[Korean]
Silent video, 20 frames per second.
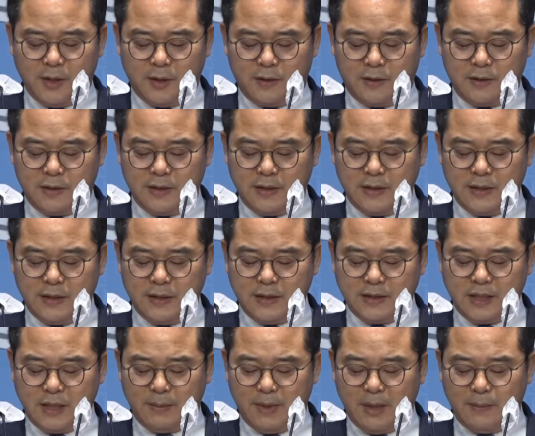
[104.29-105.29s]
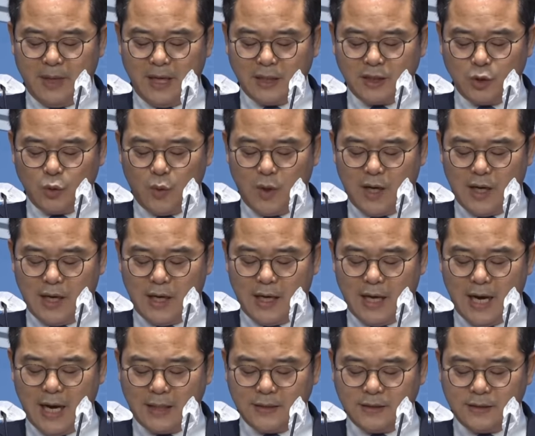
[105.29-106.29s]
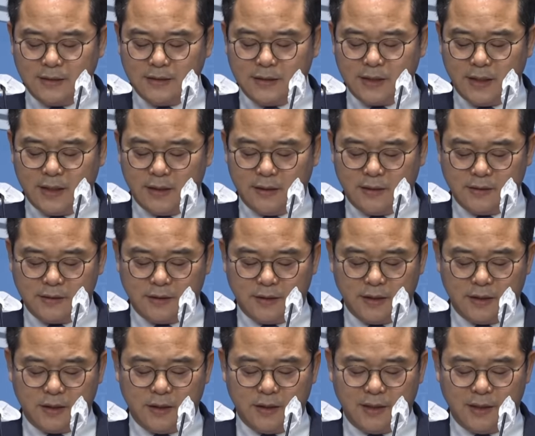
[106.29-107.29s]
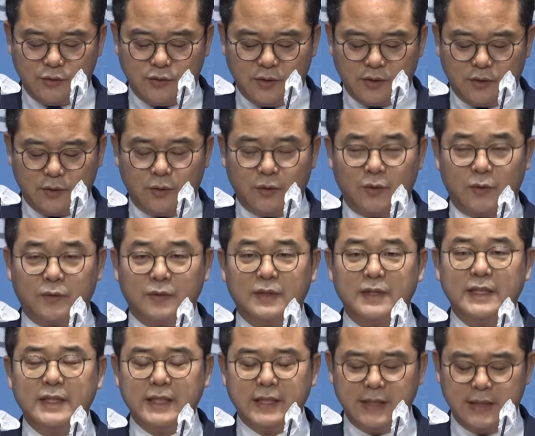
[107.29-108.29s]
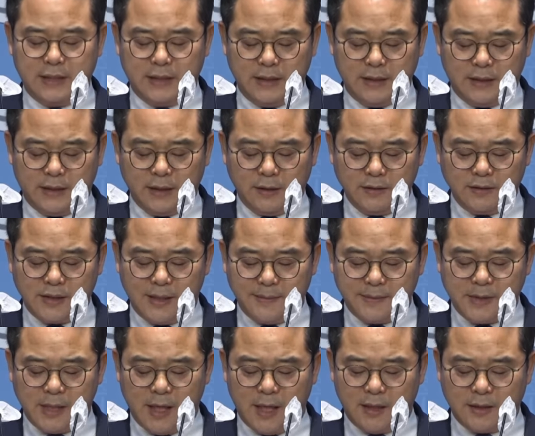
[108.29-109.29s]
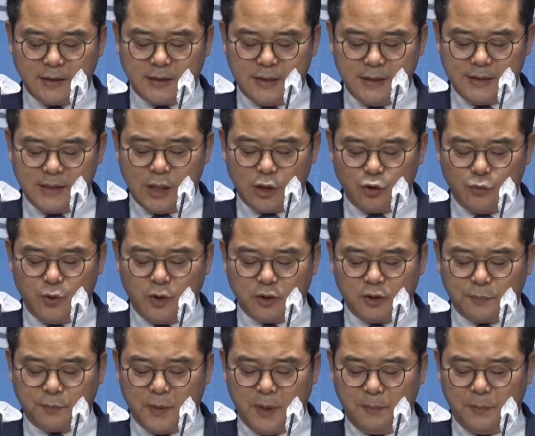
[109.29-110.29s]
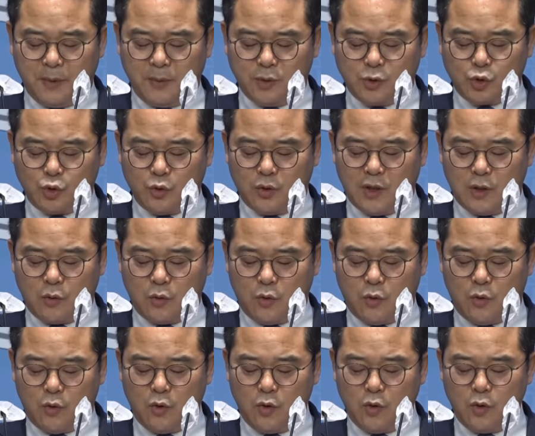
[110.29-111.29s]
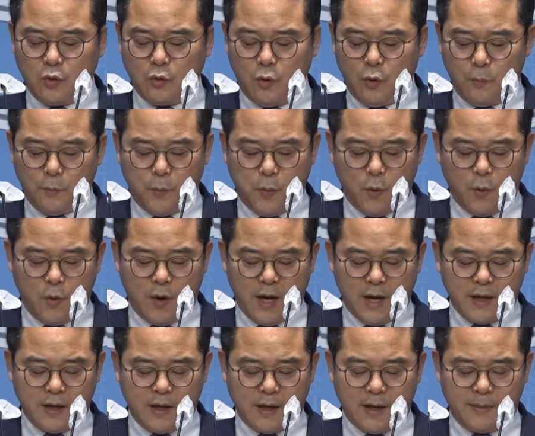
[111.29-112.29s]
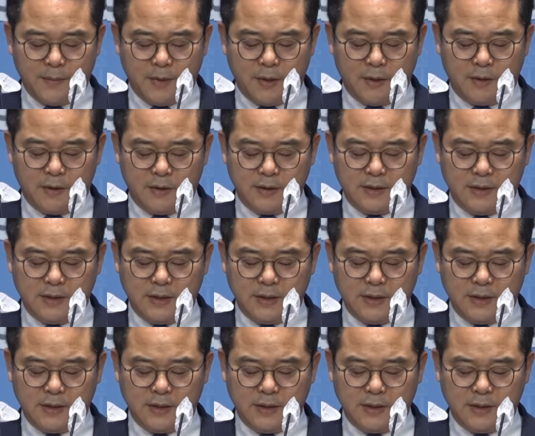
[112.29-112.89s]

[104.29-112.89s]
그러니까 그거잖아 한동훈한테 너 비대위원장 장동윤 사무총장이 아는데 니들은 다 내 부하들이 합바르이야 음. 그리고 상인 안 만나고 갔잖아요.